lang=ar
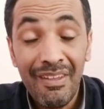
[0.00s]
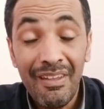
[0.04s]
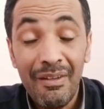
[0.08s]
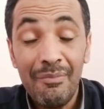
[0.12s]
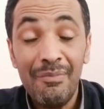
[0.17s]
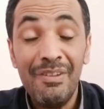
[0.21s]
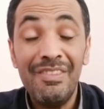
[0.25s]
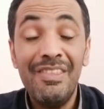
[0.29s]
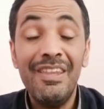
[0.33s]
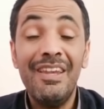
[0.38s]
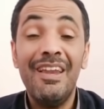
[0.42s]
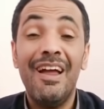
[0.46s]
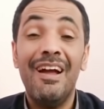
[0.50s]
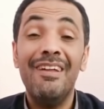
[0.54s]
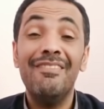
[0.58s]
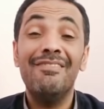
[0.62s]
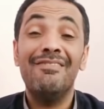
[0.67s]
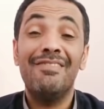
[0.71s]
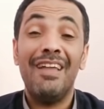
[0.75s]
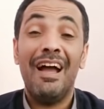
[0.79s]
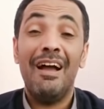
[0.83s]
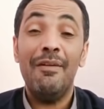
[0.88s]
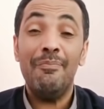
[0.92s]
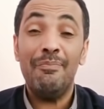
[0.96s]
مدري
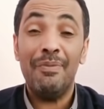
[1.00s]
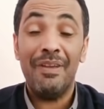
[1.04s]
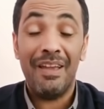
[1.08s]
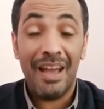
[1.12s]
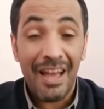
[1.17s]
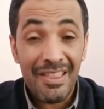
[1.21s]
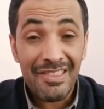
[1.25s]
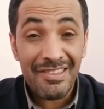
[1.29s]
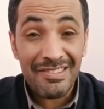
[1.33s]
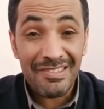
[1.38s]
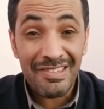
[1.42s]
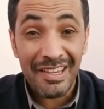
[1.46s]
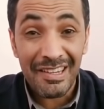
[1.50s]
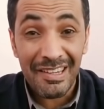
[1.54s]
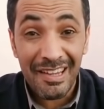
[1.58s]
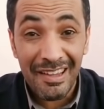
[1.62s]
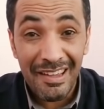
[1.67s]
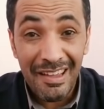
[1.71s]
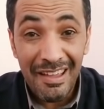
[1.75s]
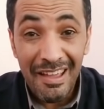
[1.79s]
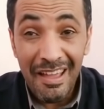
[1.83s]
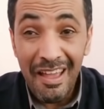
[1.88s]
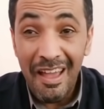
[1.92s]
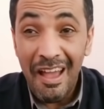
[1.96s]
ان تعب في هذا
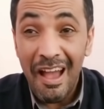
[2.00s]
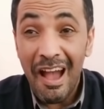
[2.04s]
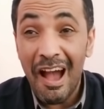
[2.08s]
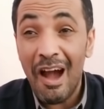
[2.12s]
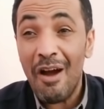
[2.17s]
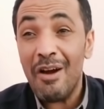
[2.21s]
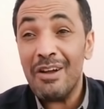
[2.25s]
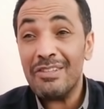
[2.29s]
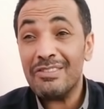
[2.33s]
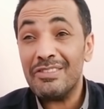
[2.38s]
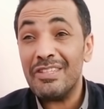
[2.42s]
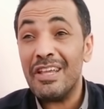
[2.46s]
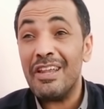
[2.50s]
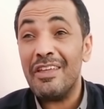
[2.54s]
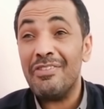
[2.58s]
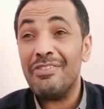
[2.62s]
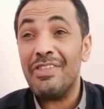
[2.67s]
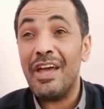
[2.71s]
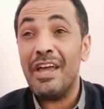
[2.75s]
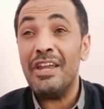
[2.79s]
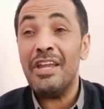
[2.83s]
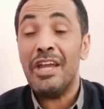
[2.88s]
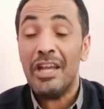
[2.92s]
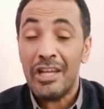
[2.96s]
السنه او السنه
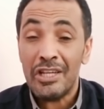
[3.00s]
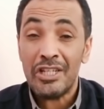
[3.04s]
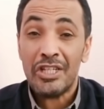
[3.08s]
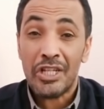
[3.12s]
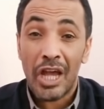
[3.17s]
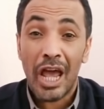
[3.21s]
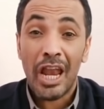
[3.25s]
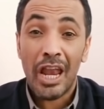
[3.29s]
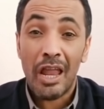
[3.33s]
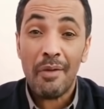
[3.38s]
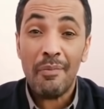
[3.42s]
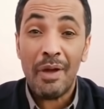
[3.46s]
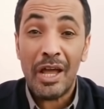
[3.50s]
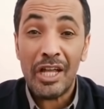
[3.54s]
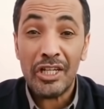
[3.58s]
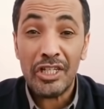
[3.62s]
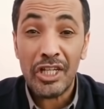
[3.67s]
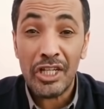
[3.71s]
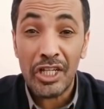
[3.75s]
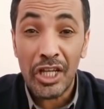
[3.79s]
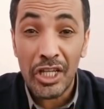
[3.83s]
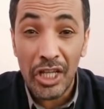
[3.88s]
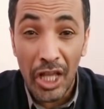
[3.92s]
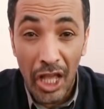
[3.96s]
الثانيه ان شاء الله ما
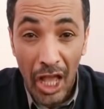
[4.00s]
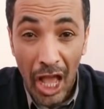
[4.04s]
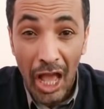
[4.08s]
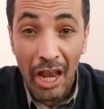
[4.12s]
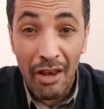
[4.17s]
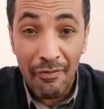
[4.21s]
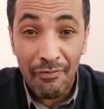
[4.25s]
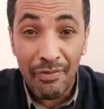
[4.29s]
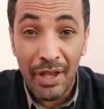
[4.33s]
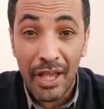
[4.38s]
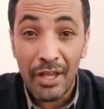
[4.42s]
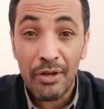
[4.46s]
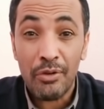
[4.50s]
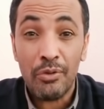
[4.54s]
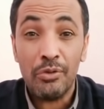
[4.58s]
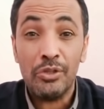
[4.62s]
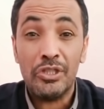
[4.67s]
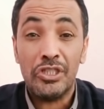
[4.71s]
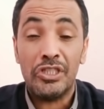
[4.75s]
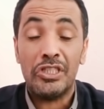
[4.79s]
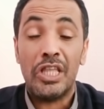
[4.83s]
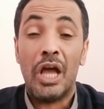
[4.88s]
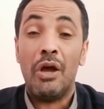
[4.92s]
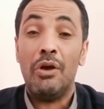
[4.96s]
يجي
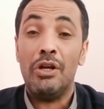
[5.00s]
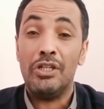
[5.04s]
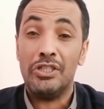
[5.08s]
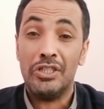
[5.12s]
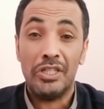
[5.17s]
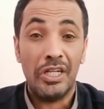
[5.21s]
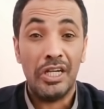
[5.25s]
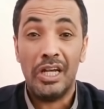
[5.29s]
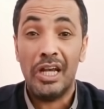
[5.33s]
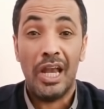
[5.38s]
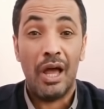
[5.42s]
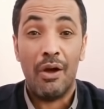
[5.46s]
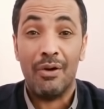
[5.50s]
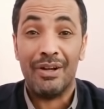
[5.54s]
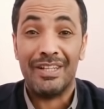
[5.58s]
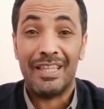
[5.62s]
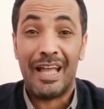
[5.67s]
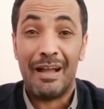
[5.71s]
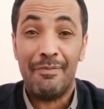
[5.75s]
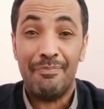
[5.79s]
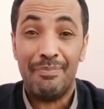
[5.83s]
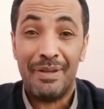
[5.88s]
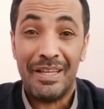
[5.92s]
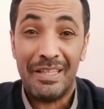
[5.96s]
2026 الا
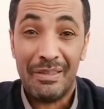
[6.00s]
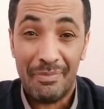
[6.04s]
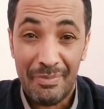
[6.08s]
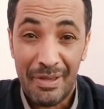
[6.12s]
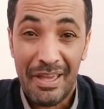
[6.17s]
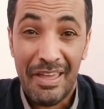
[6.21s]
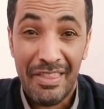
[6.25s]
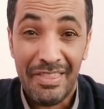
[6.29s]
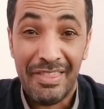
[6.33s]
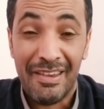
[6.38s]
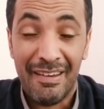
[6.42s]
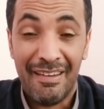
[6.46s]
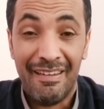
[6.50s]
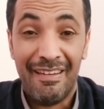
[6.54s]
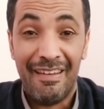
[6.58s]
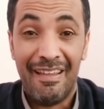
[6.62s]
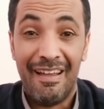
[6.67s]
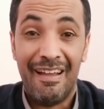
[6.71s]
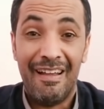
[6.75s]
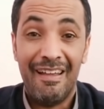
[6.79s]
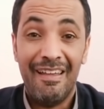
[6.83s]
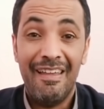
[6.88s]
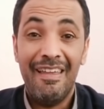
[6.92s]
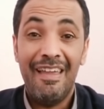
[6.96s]
وقد عبيت باذن
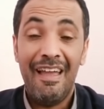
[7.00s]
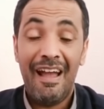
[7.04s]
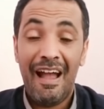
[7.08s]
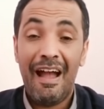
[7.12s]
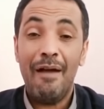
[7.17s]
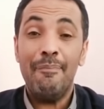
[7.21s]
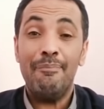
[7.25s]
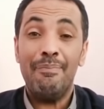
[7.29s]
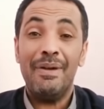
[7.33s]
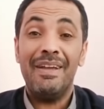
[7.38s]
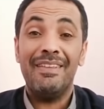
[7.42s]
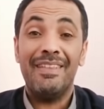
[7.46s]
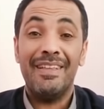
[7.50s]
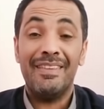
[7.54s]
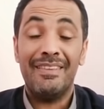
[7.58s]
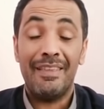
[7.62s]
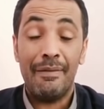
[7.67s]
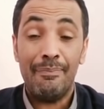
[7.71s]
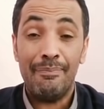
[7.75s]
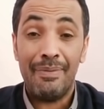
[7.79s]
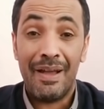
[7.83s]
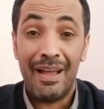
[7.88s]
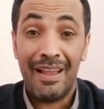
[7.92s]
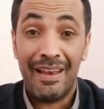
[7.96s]
الله عبيت
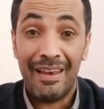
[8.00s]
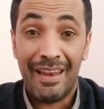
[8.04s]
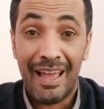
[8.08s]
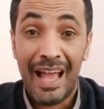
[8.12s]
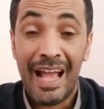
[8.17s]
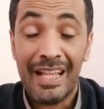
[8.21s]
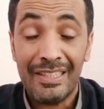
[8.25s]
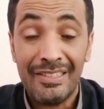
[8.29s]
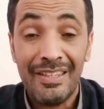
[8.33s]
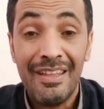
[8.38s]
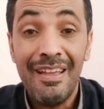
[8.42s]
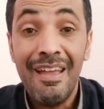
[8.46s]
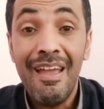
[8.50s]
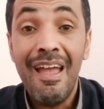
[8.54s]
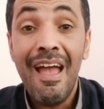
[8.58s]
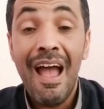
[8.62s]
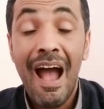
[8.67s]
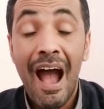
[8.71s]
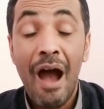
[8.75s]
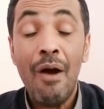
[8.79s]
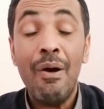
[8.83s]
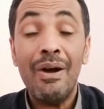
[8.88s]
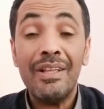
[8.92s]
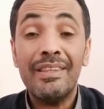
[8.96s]
التبه الغاز
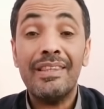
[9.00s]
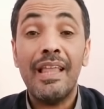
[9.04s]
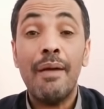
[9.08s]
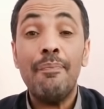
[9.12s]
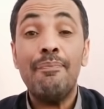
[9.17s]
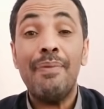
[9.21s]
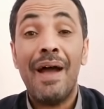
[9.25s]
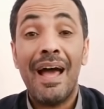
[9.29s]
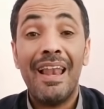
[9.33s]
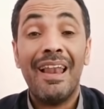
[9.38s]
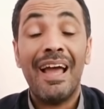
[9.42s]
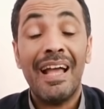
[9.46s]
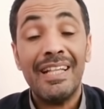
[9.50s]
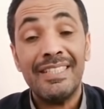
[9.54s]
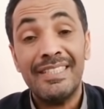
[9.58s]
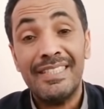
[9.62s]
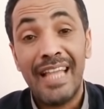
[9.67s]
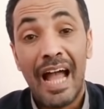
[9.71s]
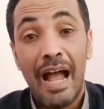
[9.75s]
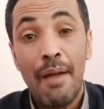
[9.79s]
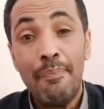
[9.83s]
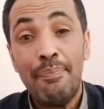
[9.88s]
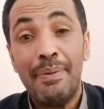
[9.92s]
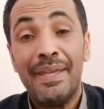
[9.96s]
او التبه الغاز
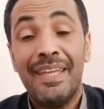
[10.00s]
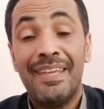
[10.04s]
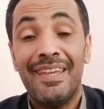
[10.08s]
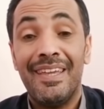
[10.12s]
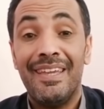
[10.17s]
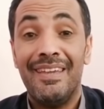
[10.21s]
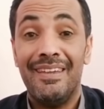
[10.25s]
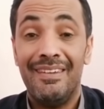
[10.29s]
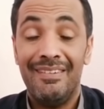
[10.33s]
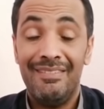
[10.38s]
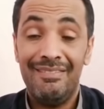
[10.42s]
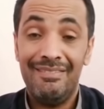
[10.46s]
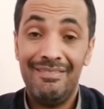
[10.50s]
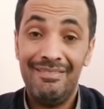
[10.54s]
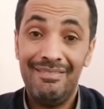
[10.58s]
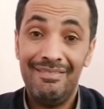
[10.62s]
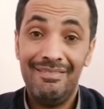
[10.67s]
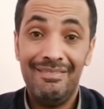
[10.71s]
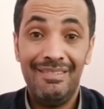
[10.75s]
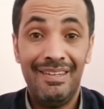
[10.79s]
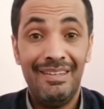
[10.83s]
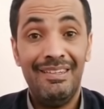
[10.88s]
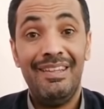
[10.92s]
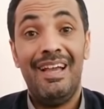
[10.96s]
تعبك هي
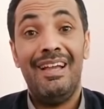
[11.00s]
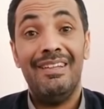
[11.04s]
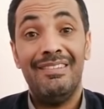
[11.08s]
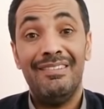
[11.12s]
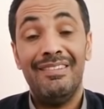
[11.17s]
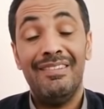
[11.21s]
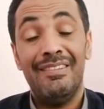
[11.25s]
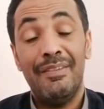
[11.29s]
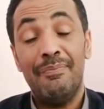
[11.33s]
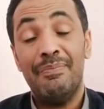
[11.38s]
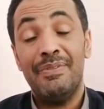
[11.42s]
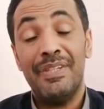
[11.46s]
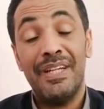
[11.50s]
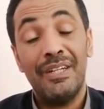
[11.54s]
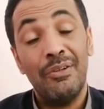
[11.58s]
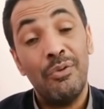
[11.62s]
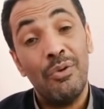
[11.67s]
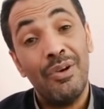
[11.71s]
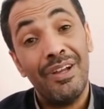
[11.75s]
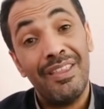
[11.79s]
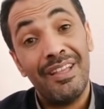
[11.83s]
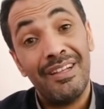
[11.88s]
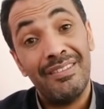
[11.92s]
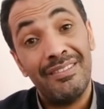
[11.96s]
لاني عجيت
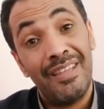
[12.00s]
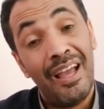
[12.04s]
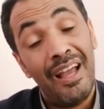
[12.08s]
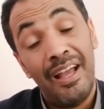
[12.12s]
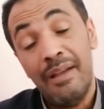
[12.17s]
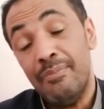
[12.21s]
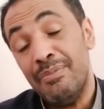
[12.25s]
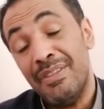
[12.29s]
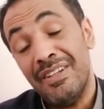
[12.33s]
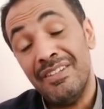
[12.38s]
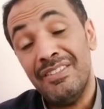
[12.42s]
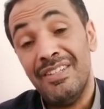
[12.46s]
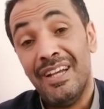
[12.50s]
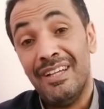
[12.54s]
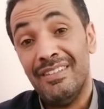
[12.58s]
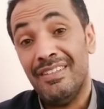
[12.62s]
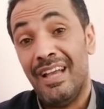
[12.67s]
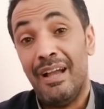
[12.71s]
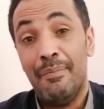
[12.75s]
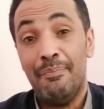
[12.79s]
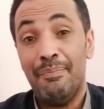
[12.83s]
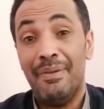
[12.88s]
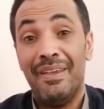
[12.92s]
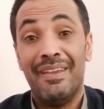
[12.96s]
بسرك وقدك تعب ترجع
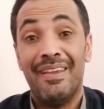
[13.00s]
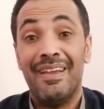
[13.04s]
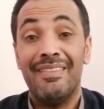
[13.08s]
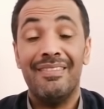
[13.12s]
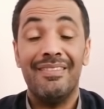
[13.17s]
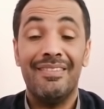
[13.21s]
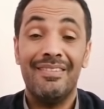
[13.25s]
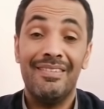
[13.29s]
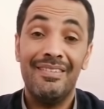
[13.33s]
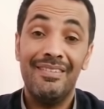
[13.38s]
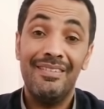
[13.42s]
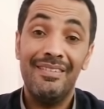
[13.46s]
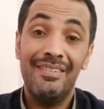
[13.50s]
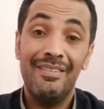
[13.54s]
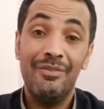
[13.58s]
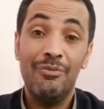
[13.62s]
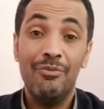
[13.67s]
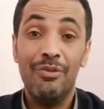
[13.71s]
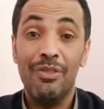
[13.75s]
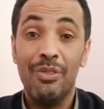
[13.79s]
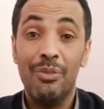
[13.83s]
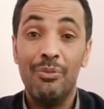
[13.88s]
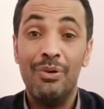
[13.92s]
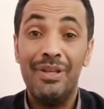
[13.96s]
تعبيك انت
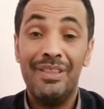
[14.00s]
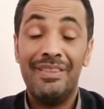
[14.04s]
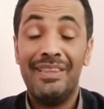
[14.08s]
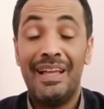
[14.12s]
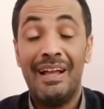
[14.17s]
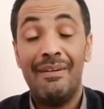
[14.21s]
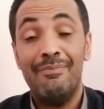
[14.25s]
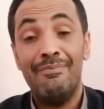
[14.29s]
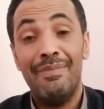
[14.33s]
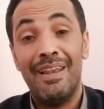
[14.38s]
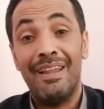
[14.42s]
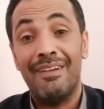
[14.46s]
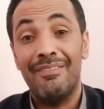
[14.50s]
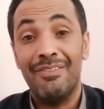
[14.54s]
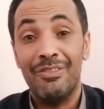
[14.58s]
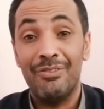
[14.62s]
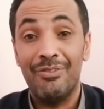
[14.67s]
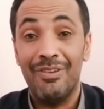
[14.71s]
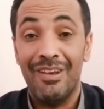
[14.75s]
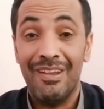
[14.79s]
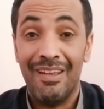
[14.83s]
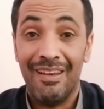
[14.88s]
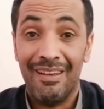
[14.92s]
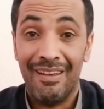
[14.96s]
بتضوي تتحملك
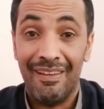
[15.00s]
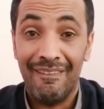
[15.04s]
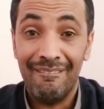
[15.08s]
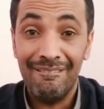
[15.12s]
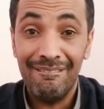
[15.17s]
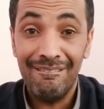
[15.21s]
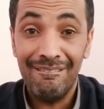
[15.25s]
بتقول يلا